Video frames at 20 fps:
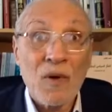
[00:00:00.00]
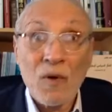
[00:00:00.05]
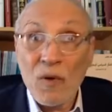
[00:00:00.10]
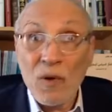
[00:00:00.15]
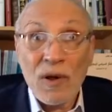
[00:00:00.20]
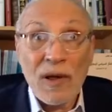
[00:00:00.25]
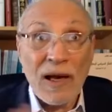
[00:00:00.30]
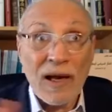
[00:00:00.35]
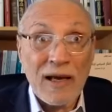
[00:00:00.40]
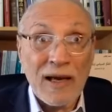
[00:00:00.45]

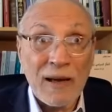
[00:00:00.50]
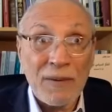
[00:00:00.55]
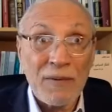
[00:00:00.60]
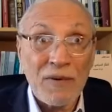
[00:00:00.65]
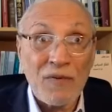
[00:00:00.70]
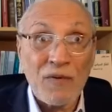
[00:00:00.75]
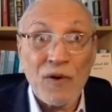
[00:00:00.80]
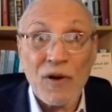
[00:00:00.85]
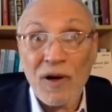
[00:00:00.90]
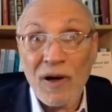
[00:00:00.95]
كل أحكام
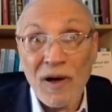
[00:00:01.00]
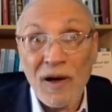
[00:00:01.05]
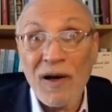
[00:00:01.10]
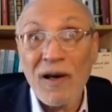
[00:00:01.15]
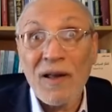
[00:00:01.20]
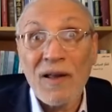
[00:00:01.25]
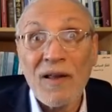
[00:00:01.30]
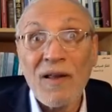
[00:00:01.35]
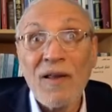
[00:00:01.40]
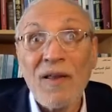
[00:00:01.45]

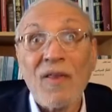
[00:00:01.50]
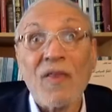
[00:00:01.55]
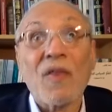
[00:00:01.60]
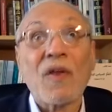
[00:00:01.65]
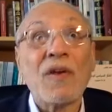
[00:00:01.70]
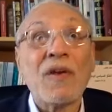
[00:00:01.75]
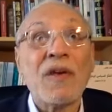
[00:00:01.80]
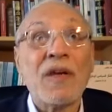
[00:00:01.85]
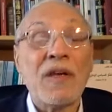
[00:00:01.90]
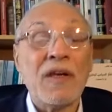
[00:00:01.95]
الفقهاء
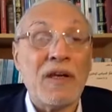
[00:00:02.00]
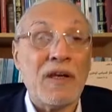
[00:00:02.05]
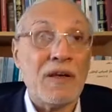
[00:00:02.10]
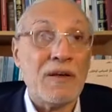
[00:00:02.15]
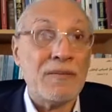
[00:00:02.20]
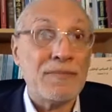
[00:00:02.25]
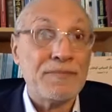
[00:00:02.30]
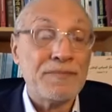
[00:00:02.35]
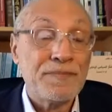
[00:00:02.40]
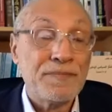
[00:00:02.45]
ظنية